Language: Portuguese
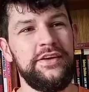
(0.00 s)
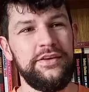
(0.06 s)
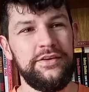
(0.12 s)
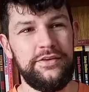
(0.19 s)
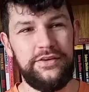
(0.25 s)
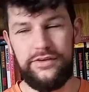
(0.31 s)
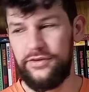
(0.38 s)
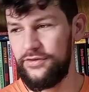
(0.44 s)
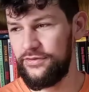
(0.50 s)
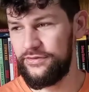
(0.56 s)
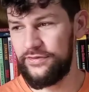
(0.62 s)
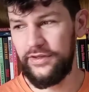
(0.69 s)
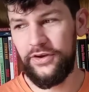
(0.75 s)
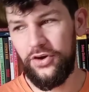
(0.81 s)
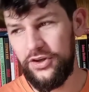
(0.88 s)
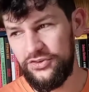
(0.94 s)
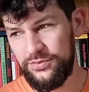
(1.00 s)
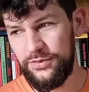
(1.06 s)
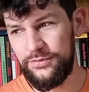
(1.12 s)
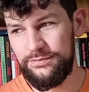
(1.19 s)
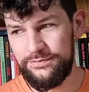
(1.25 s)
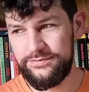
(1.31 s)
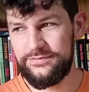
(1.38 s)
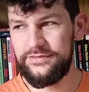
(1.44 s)
que estereótipo,
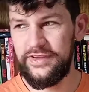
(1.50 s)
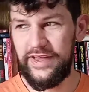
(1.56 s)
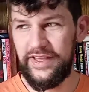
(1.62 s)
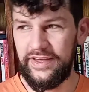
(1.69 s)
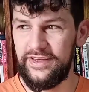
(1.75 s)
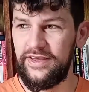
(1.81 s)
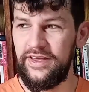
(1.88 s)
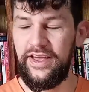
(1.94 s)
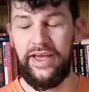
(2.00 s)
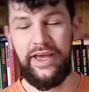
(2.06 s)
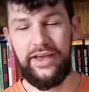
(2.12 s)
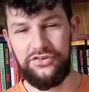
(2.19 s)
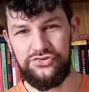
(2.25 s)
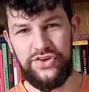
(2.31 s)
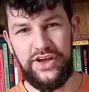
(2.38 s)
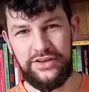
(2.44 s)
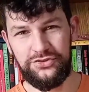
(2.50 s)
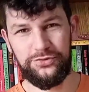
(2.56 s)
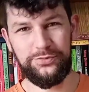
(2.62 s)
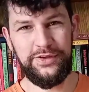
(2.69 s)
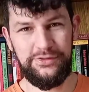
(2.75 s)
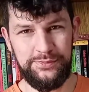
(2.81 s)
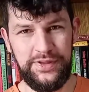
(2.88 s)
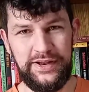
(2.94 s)
né, é chato,
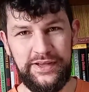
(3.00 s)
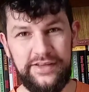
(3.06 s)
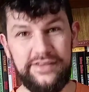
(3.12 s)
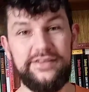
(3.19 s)
mas beleza.